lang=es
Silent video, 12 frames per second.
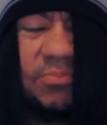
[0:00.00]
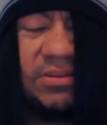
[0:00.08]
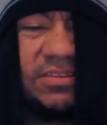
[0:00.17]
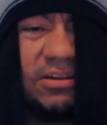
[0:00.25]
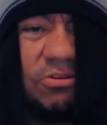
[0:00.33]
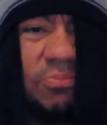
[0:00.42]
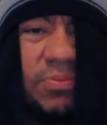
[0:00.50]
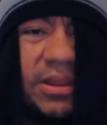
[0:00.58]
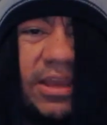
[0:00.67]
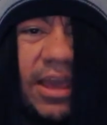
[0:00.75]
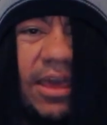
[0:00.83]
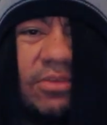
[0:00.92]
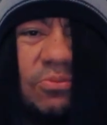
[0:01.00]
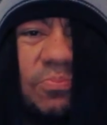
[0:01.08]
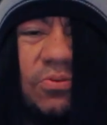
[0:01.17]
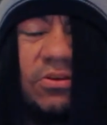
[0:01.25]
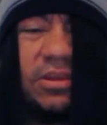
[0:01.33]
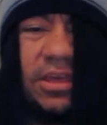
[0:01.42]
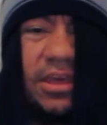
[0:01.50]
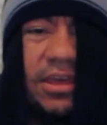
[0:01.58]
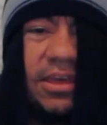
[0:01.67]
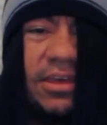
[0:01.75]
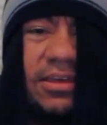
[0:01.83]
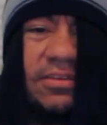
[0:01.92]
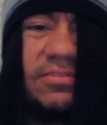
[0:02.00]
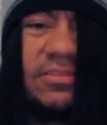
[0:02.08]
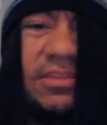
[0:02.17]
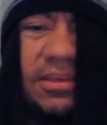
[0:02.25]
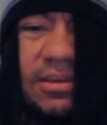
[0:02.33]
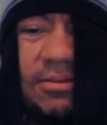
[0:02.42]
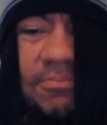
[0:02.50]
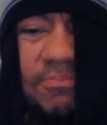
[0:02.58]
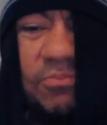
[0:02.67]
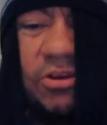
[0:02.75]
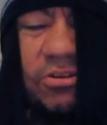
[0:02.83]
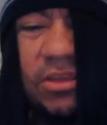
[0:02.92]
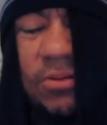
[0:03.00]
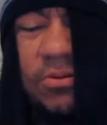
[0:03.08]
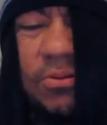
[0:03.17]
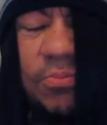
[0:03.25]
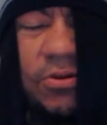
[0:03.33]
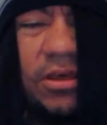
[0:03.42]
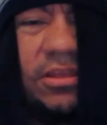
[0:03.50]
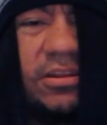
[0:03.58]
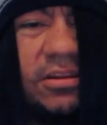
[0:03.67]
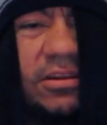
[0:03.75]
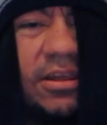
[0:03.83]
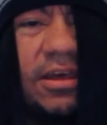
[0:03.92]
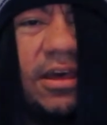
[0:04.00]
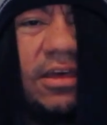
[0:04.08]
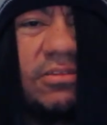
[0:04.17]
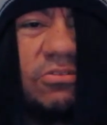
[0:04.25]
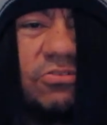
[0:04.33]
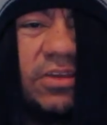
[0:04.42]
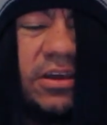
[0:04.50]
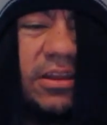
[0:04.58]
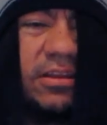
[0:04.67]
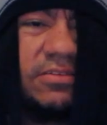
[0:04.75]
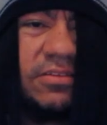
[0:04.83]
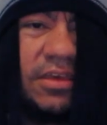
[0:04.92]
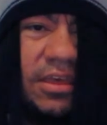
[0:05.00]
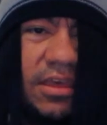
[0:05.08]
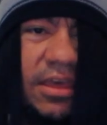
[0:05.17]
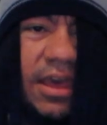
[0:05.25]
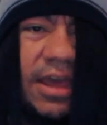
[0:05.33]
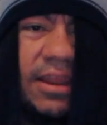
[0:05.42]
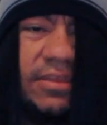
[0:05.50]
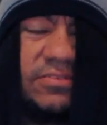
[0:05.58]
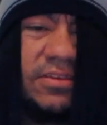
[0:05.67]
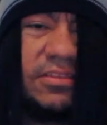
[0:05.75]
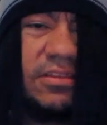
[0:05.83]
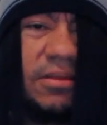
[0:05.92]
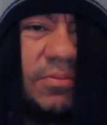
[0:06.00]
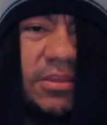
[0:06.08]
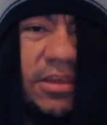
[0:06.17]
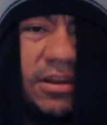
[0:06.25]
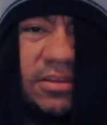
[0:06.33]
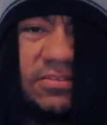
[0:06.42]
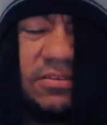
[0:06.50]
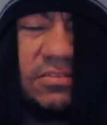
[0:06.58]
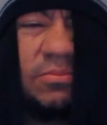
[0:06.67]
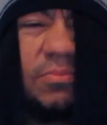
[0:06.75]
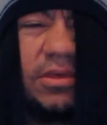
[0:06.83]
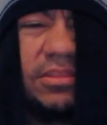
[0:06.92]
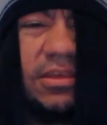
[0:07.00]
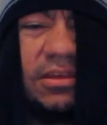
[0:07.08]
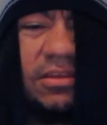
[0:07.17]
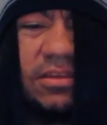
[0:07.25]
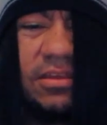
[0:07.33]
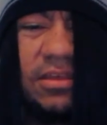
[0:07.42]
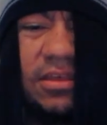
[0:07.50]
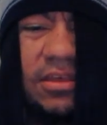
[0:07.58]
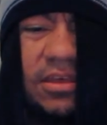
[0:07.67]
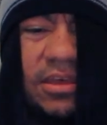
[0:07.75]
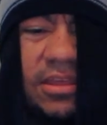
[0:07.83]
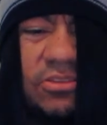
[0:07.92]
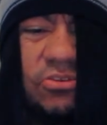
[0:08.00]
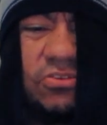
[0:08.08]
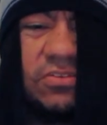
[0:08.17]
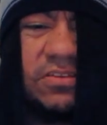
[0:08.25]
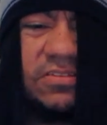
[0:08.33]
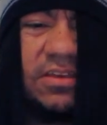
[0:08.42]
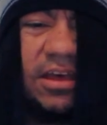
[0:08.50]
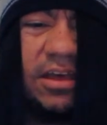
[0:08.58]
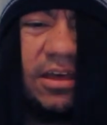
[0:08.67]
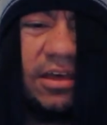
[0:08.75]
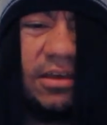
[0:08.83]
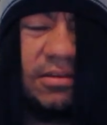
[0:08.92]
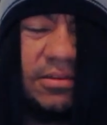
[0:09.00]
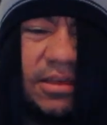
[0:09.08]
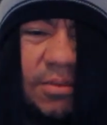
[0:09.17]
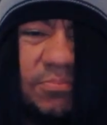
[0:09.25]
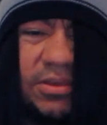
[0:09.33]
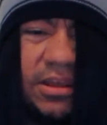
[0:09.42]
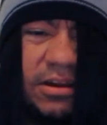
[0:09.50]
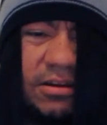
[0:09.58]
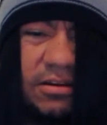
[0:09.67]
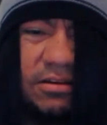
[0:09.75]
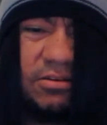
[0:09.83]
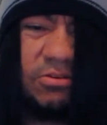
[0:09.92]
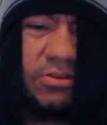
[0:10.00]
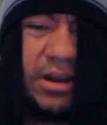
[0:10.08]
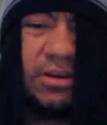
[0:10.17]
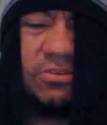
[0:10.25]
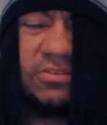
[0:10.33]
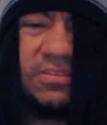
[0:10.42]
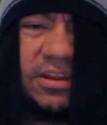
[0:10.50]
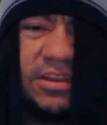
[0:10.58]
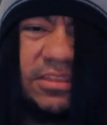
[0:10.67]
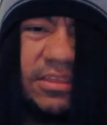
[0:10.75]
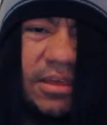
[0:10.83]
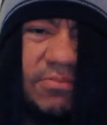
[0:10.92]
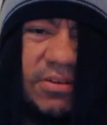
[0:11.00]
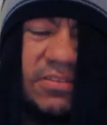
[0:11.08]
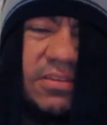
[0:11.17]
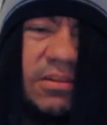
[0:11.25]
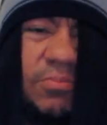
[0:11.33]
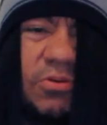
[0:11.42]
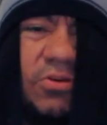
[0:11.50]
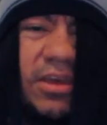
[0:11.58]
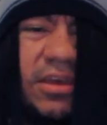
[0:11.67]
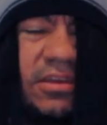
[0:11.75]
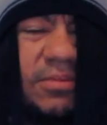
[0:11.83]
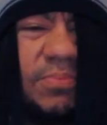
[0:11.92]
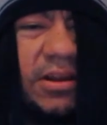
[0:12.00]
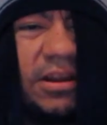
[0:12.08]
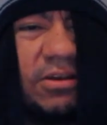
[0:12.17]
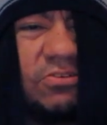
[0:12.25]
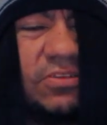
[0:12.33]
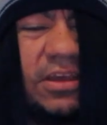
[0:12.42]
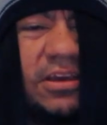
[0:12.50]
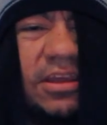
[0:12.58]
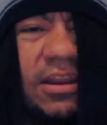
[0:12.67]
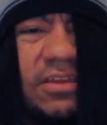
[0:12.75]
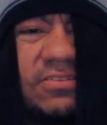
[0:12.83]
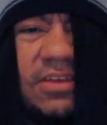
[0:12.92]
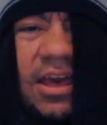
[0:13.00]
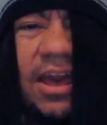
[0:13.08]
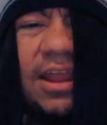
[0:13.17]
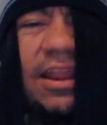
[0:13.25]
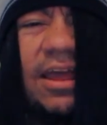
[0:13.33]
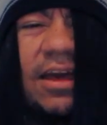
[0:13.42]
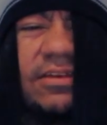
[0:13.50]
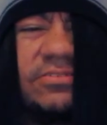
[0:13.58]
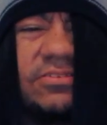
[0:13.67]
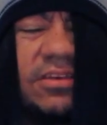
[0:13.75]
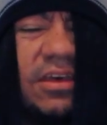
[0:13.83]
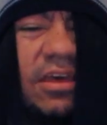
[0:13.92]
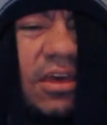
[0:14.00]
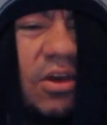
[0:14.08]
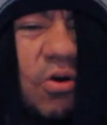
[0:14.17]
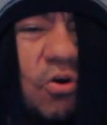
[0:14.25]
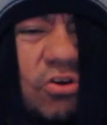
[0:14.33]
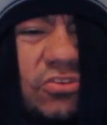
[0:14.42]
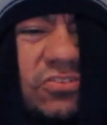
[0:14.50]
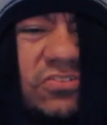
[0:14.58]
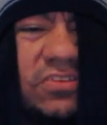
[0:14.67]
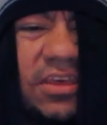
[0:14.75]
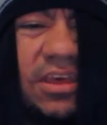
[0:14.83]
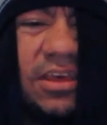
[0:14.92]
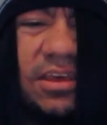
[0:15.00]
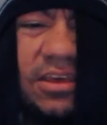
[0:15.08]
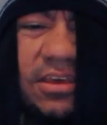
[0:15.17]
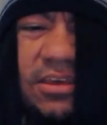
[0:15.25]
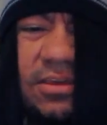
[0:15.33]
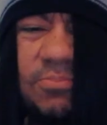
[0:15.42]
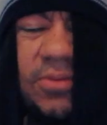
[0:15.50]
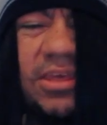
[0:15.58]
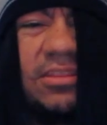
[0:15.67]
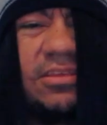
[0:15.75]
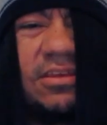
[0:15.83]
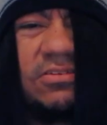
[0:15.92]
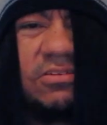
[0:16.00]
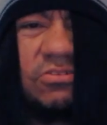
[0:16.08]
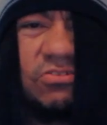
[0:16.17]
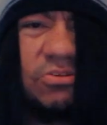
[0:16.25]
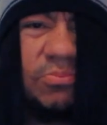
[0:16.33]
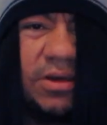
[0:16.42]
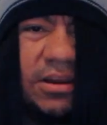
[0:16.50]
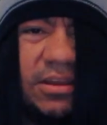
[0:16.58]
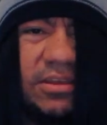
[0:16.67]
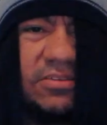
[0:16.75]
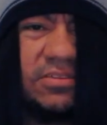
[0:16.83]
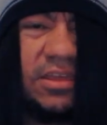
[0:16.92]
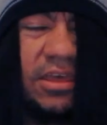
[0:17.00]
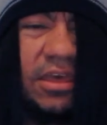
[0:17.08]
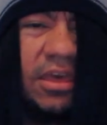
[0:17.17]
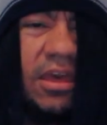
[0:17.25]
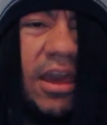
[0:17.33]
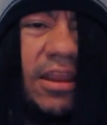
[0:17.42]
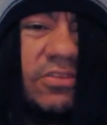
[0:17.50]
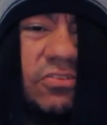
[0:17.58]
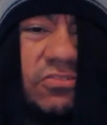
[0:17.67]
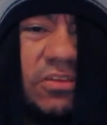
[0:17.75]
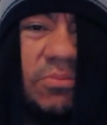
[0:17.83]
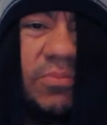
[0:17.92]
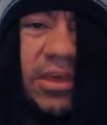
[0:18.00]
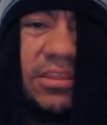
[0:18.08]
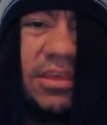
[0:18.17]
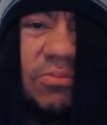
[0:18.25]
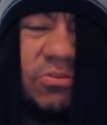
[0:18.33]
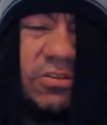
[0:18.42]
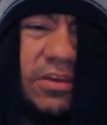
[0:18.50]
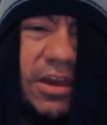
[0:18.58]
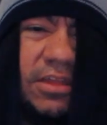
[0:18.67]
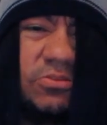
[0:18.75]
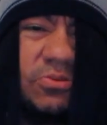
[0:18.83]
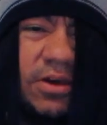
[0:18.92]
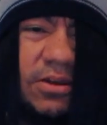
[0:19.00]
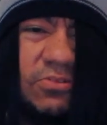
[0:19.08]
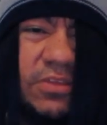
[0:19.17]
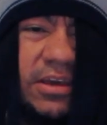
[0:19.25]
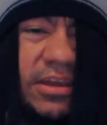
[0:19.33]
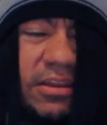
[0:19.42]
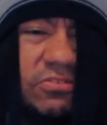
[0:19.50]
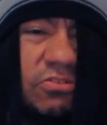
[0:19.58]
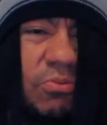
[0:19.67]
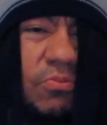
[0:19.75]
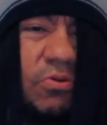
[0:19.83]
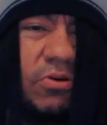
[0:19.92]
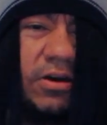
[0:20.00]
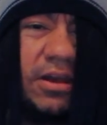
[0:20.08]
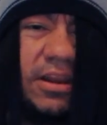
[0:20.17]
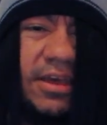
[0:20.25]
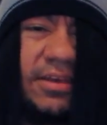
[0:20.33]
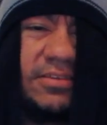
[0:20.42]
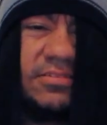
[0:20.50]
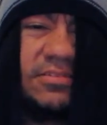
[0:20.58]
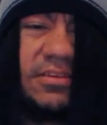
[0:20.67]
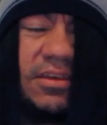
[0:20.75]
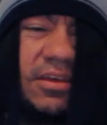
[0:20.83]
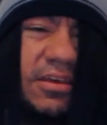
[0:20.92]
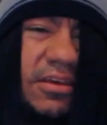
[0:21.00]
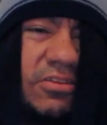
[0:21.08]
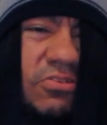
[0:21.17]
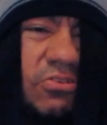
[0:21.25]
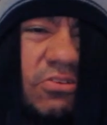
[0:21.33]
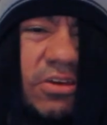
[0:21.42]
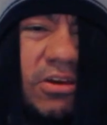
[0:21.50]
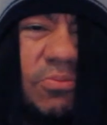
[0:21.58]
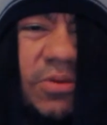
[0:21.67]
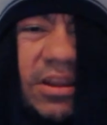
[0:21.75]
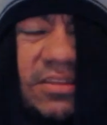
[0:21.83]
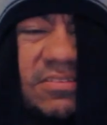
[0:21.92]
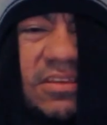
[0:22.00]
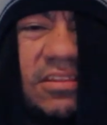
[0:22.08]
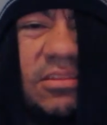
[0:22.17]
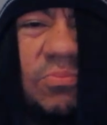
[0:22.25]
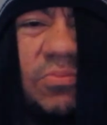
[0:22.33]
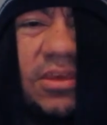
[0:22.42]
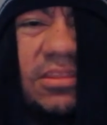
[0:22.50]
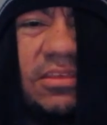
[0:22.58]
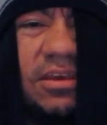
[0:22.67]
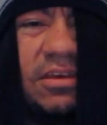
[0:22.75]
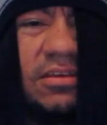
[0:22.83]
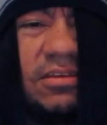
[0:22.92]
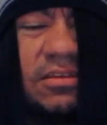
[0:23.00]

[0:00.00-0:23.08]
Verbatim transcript: va a estar complicado porque este, bueno, ya no va a poder ir a, Los Ángeles a las 6 de la mañana, 6 y media. Entonces ah, cambié el horario de salida, va a ser, me voy a ir para Los Ángeles a las 11 y media, si no estoy mal. Este, a las once y media voy llegando a Los Ángeles como a las, yo creo que como a las siete y media,